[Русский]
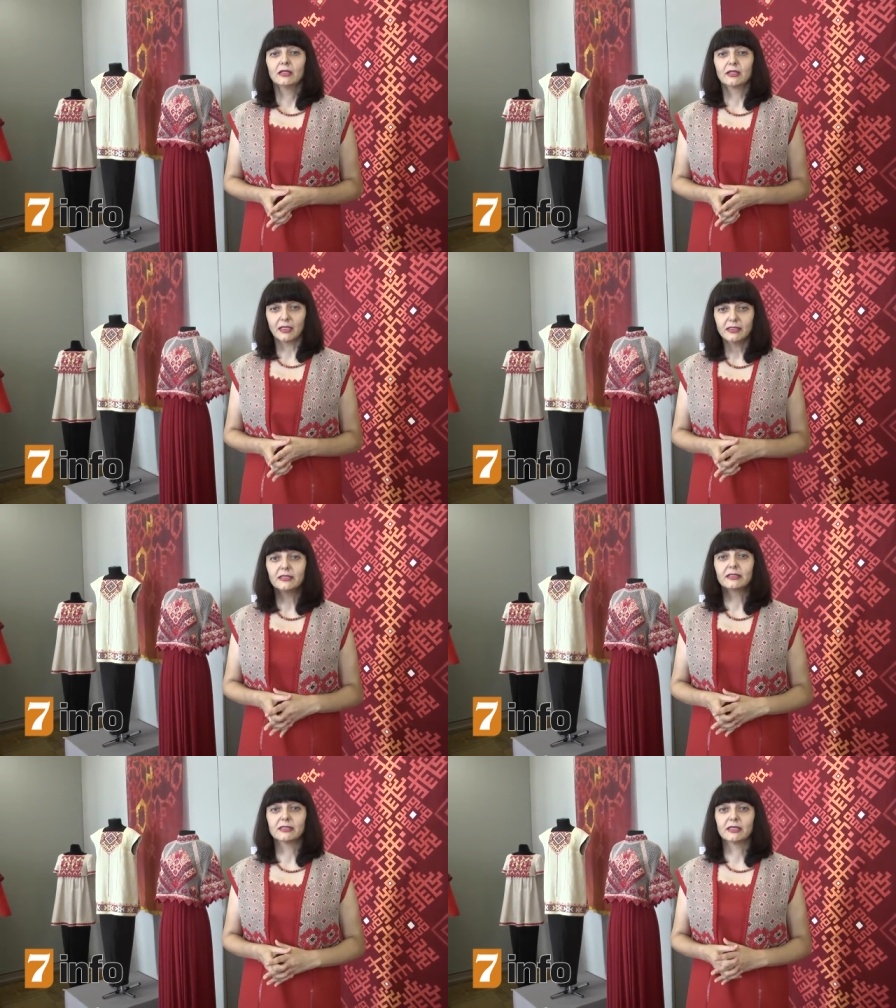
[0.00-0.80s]

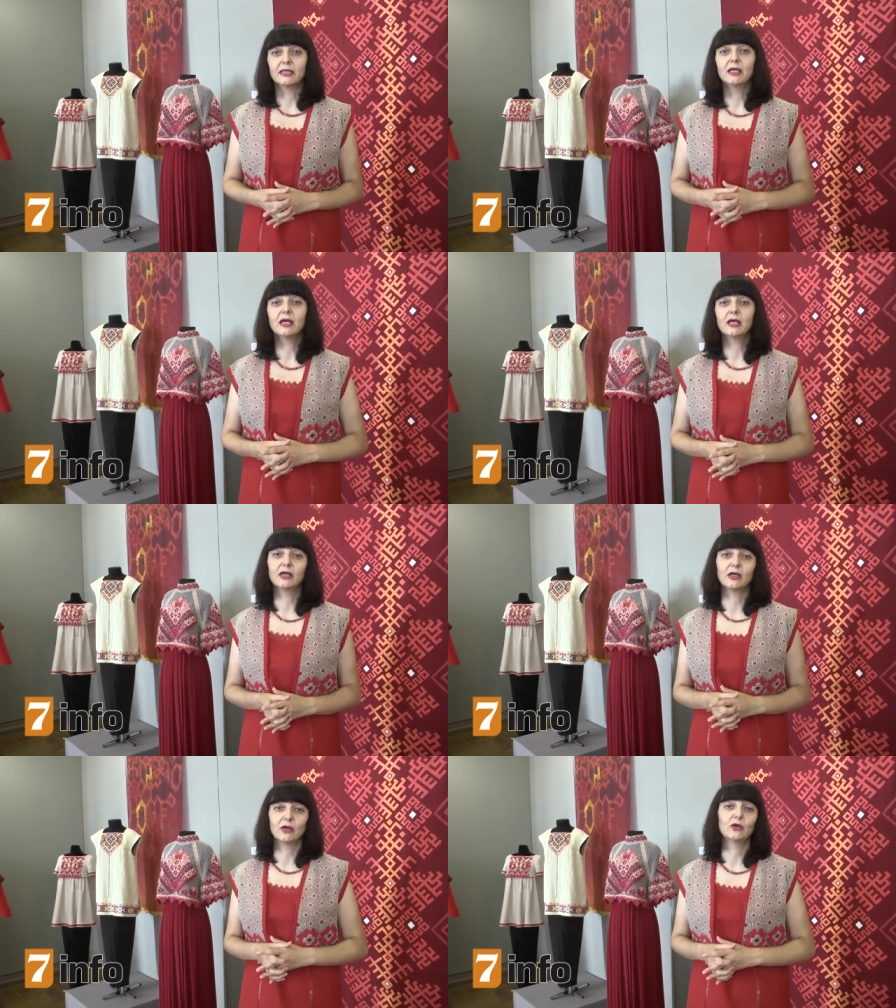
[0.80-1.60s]
традиции
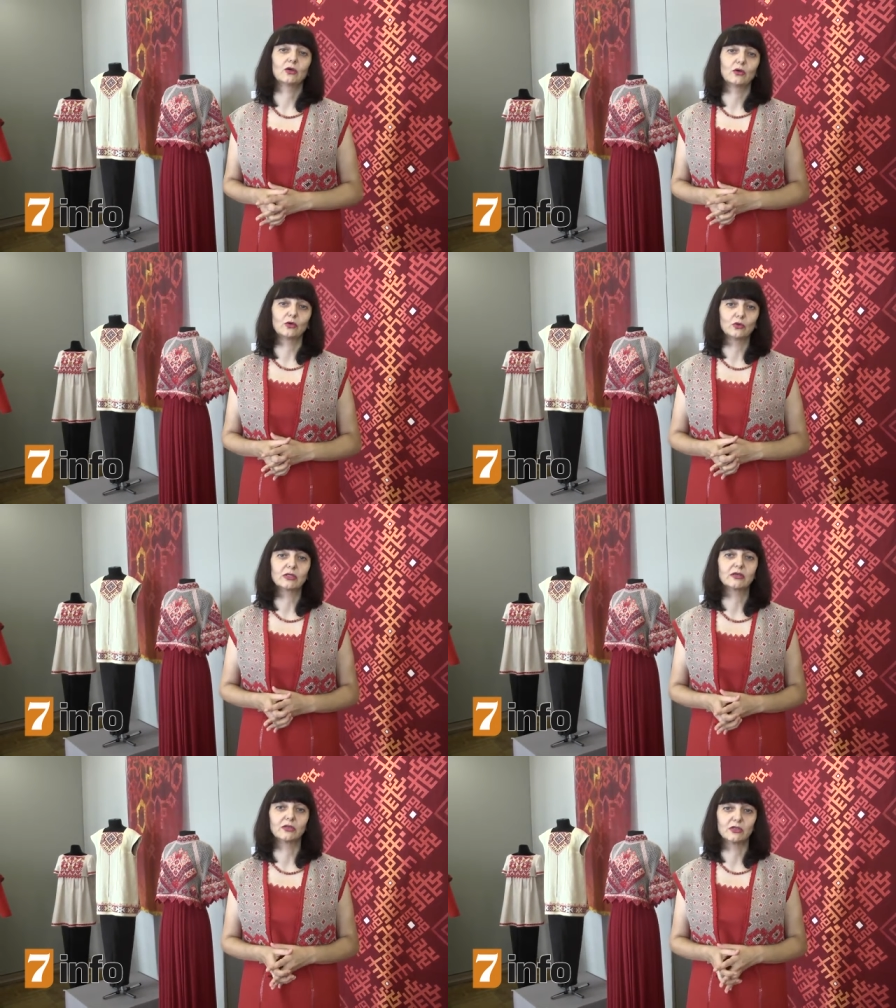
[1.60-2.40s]

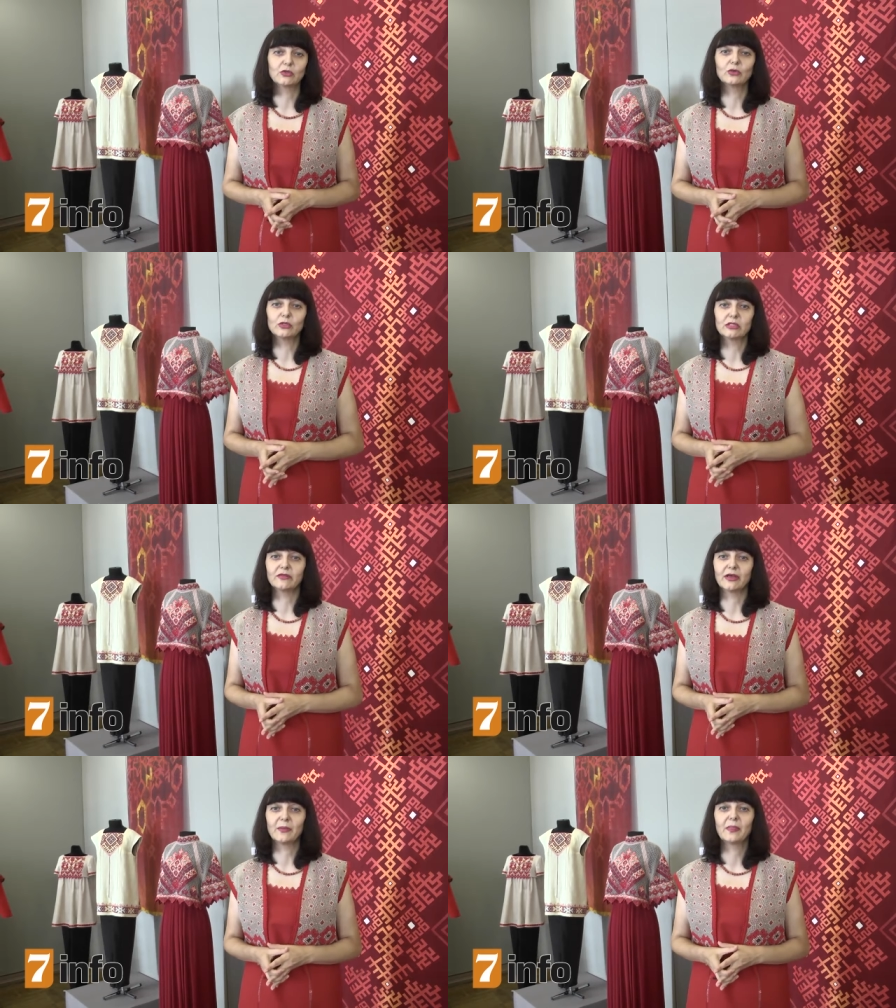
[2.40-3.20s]
русского
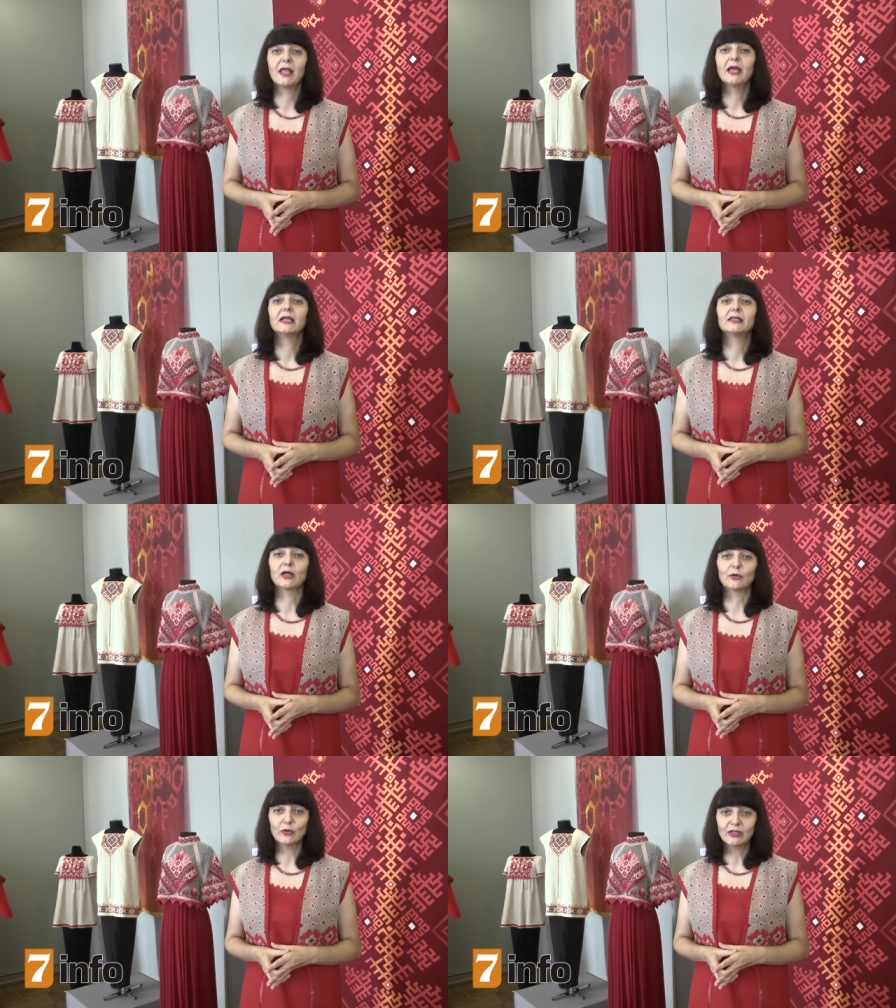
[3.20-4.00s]
искусства,
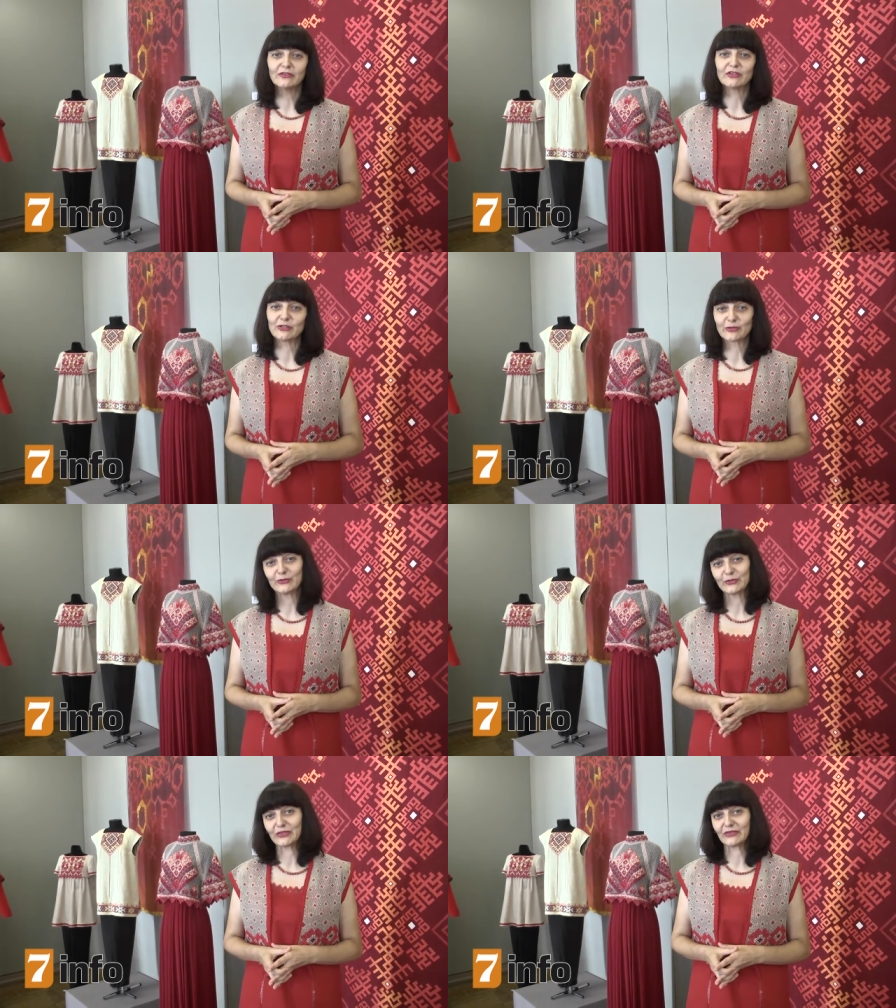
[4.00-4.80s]
народного
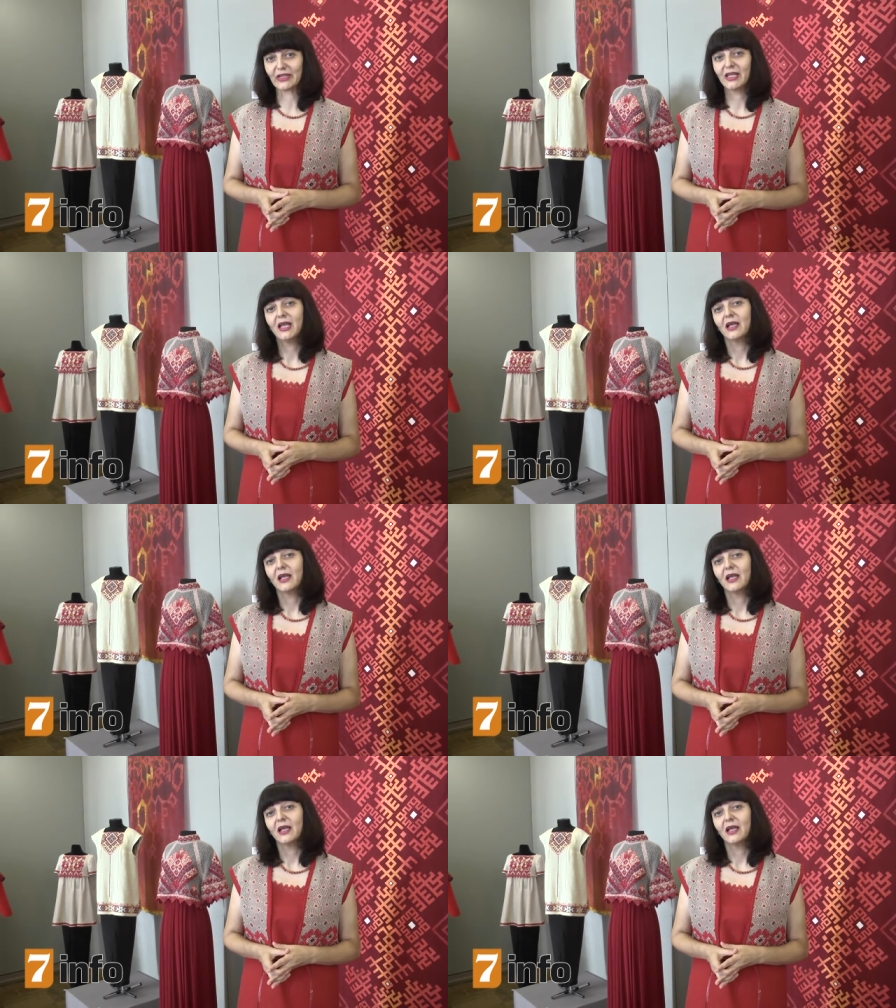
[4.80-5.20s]
искусства –